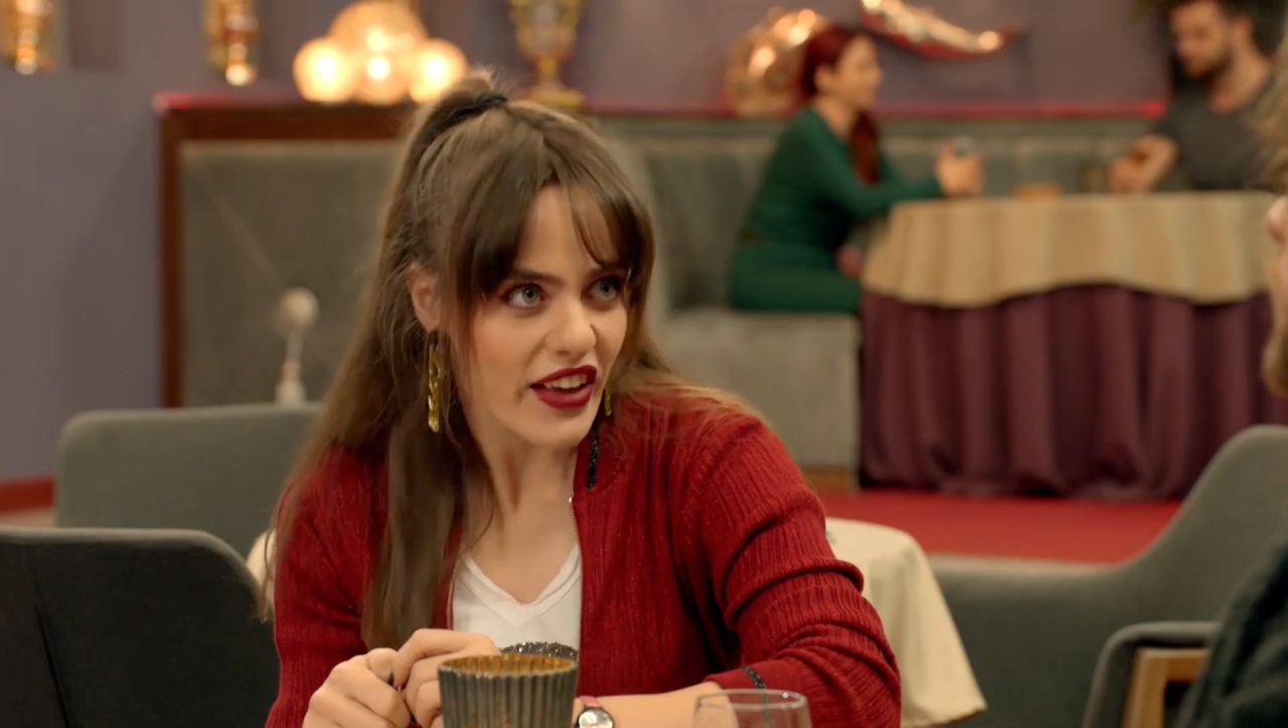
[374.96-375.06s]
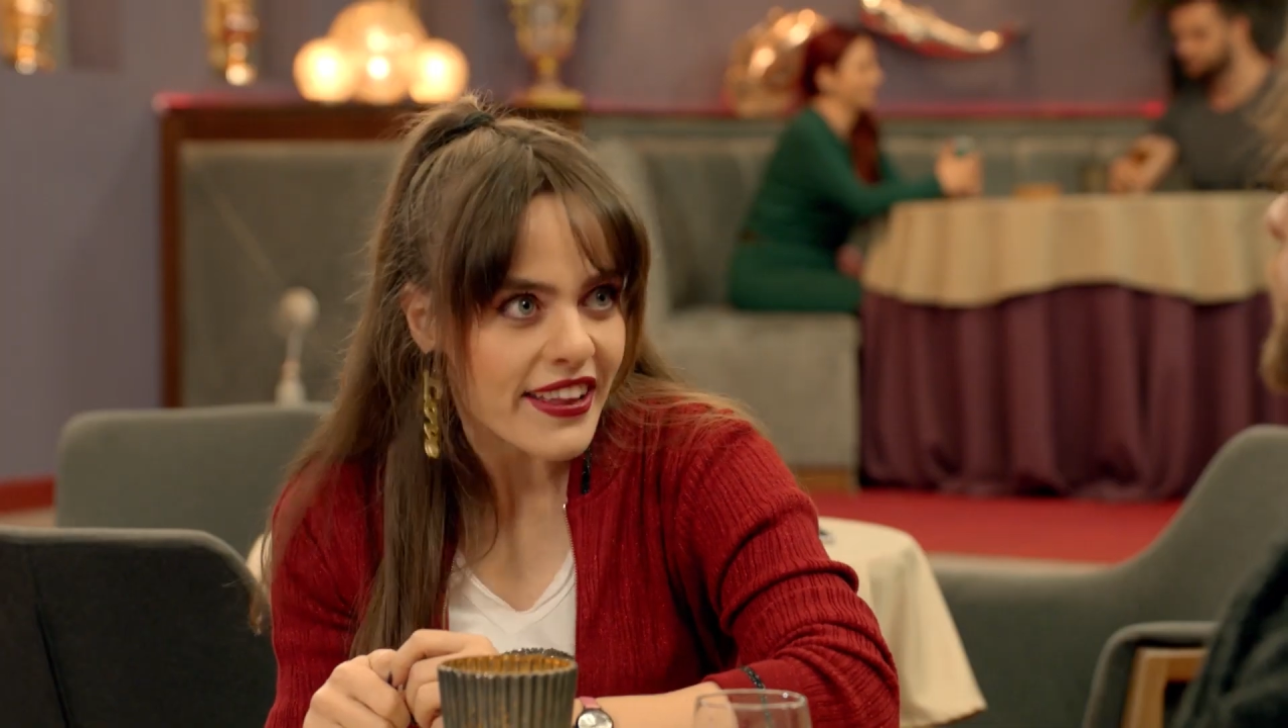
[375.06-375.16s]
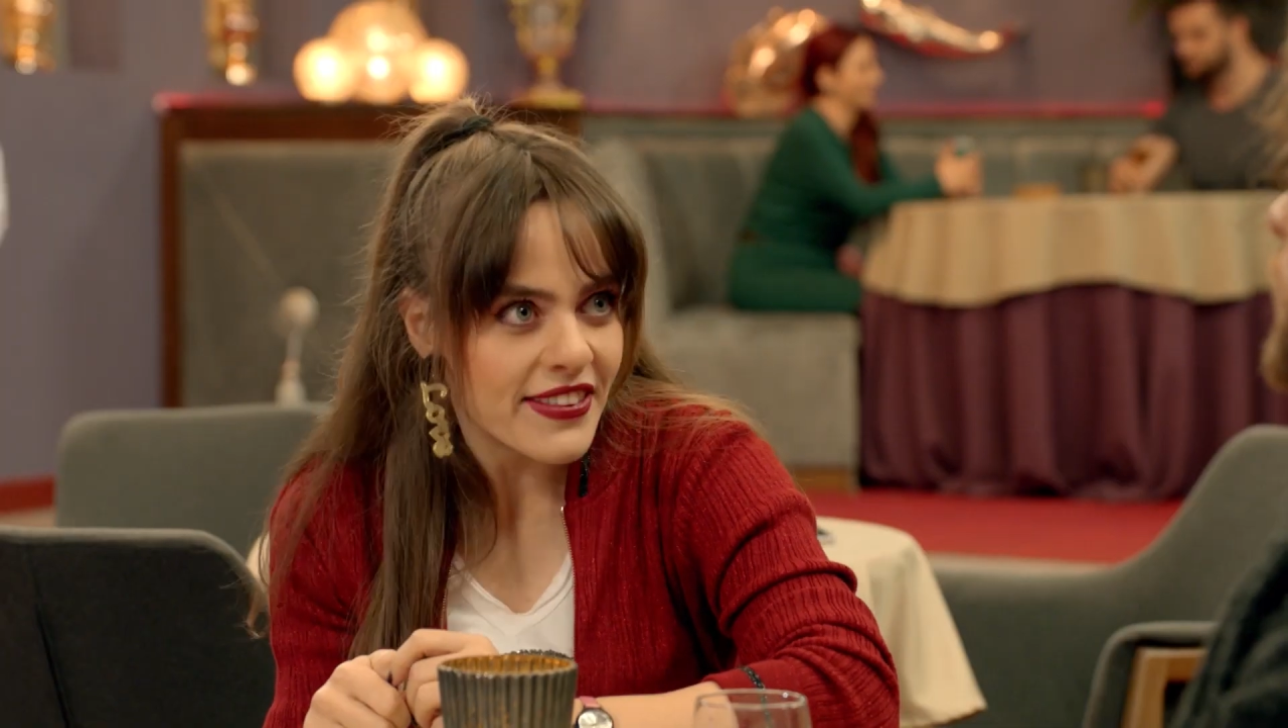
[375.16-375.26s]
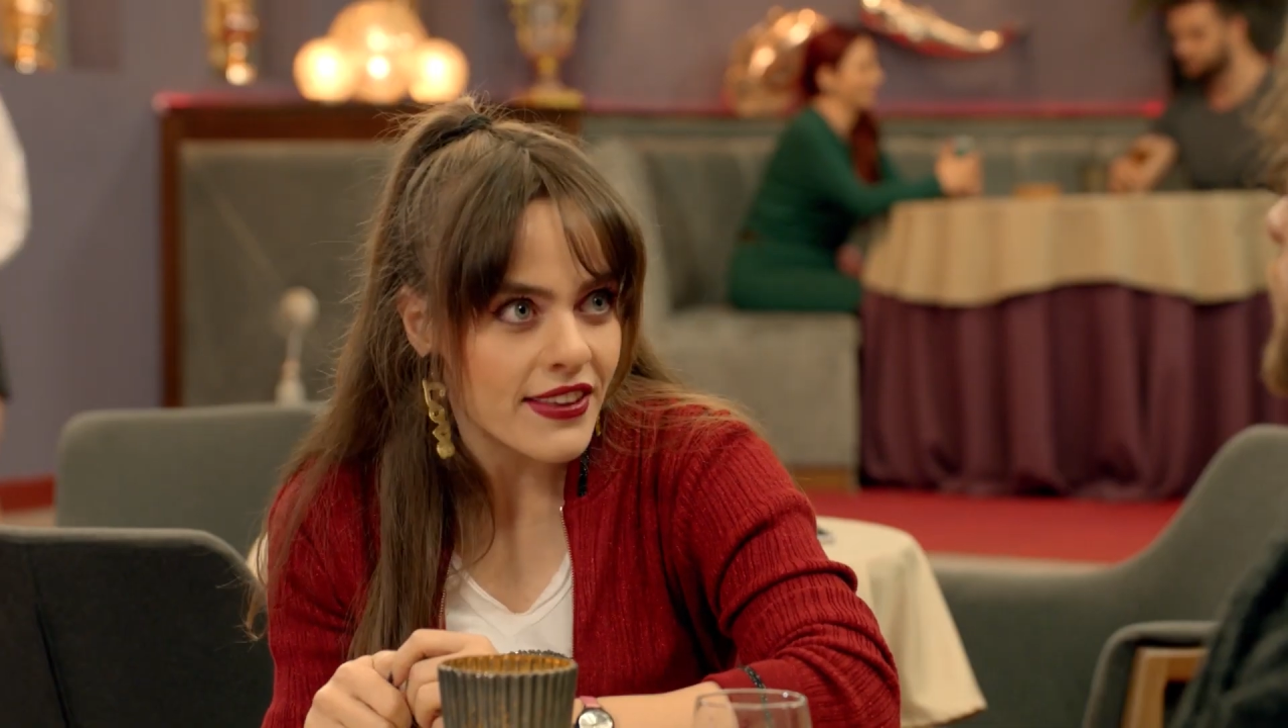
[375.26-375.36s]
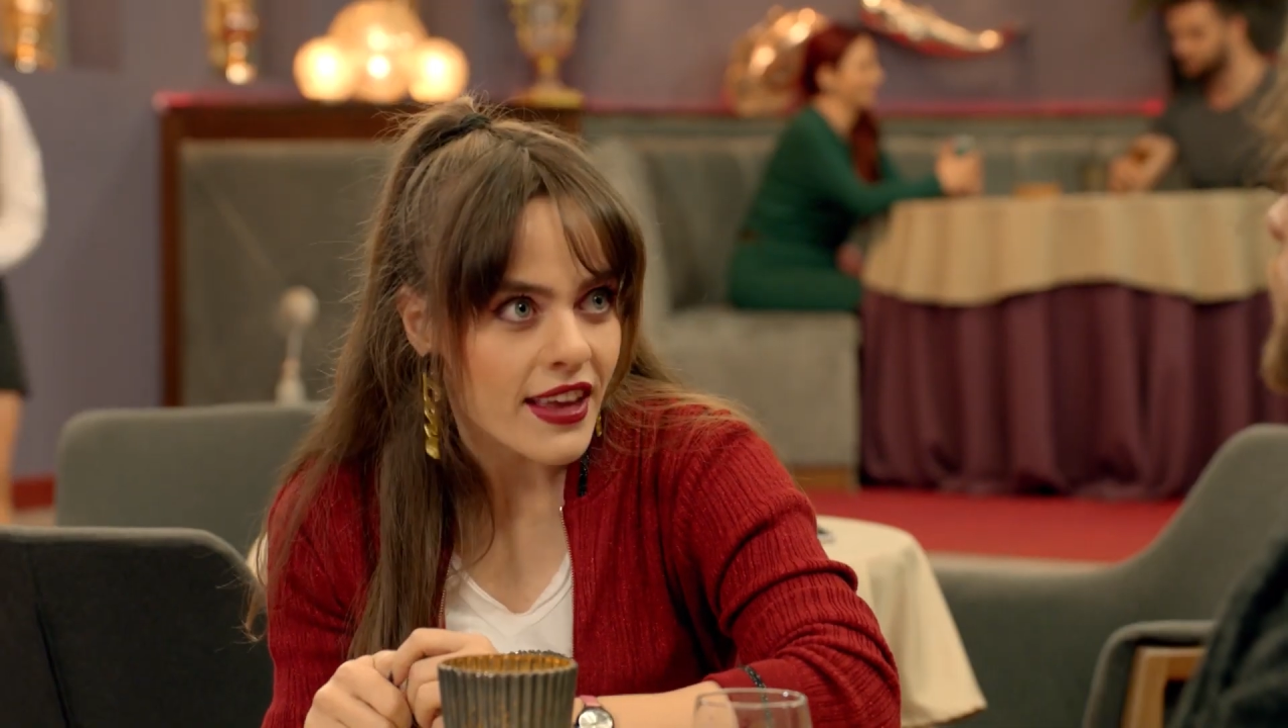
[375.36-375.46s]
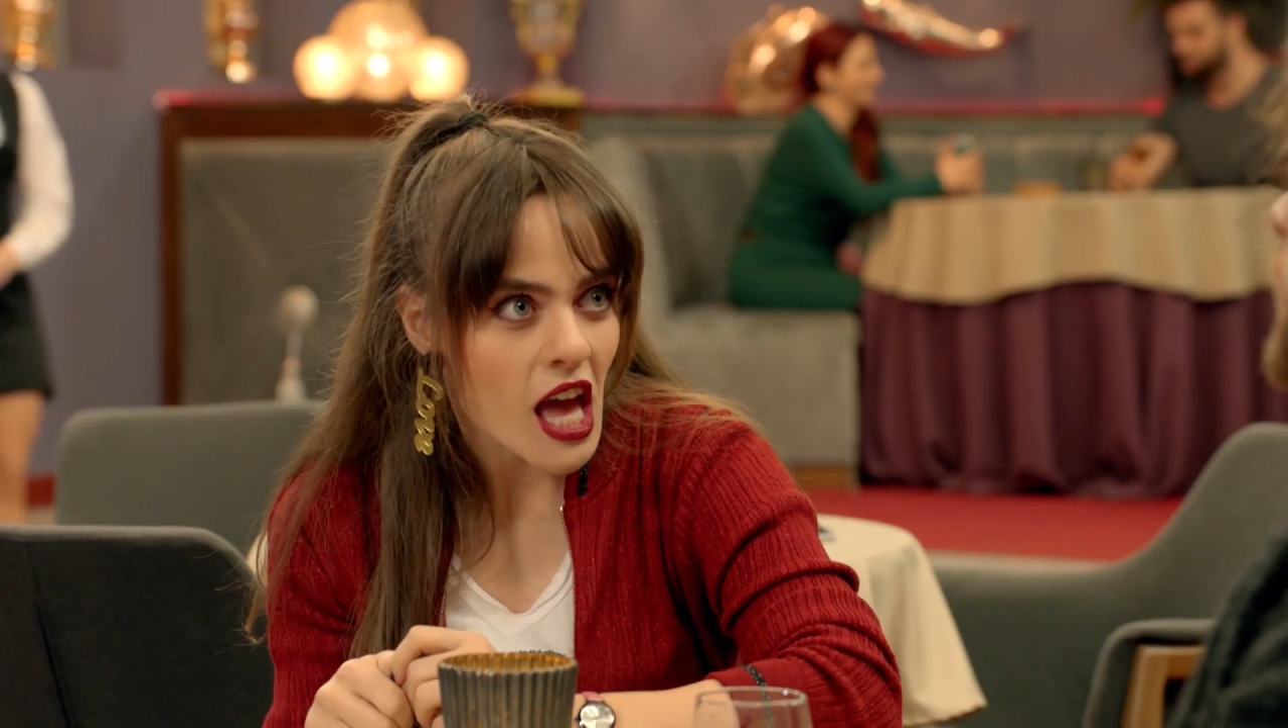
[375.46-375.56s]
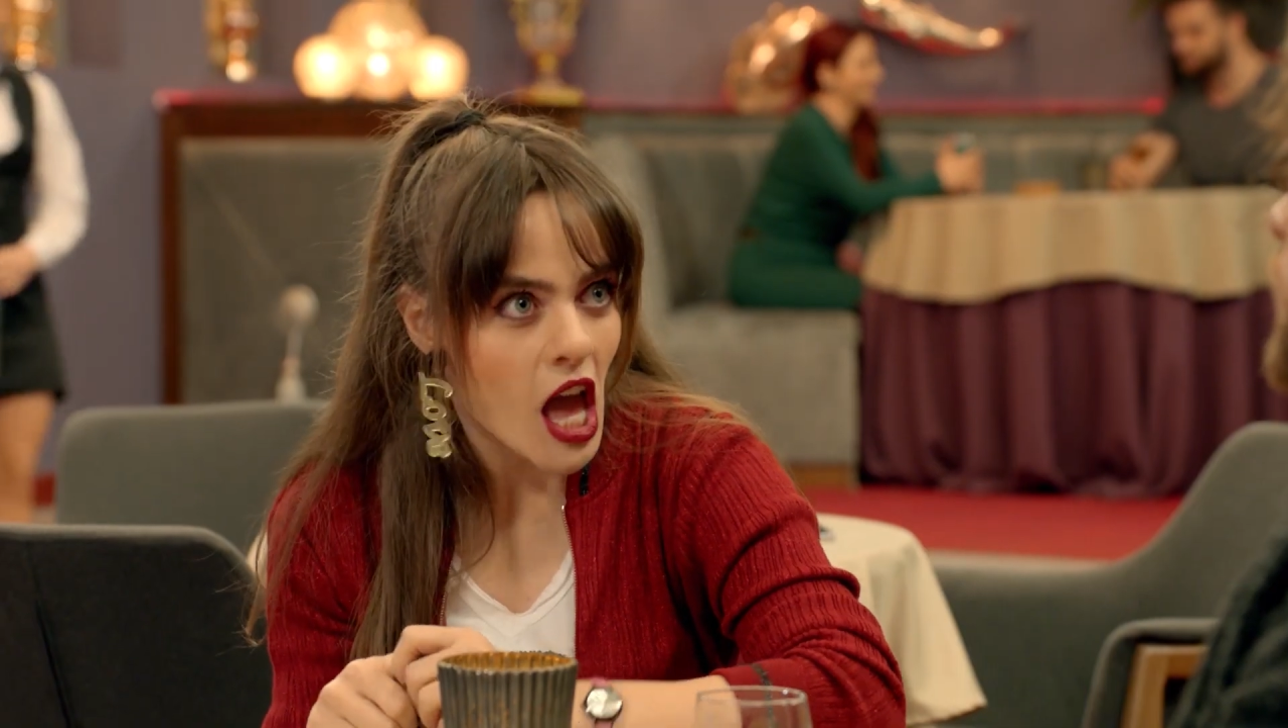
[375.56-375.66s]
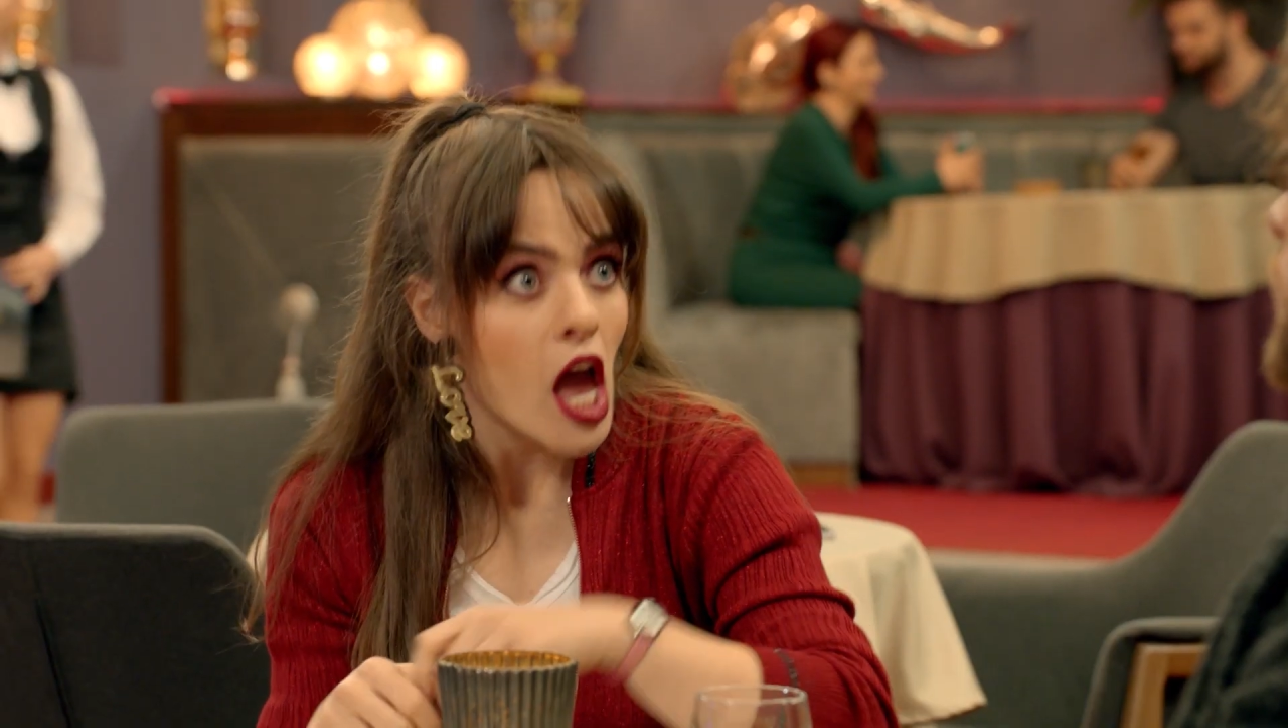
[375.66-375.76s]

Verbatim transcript: Evet.